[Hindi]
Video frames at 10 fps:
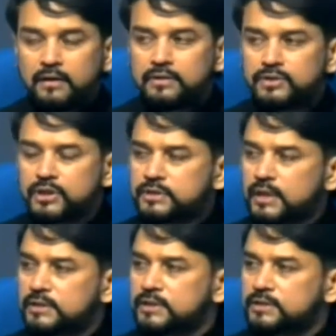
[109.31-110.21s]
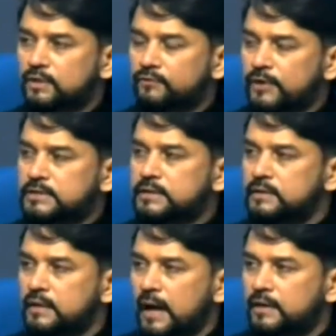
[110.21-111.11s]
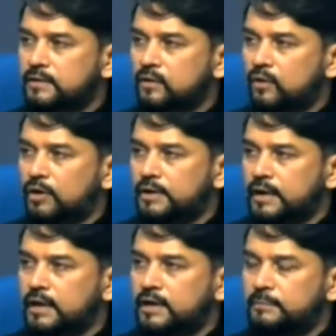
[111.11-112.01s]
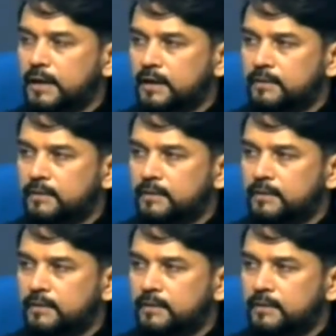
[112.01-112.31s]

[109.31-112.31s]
जिस तरह से सरफेसी एक्ट और डीआरटी में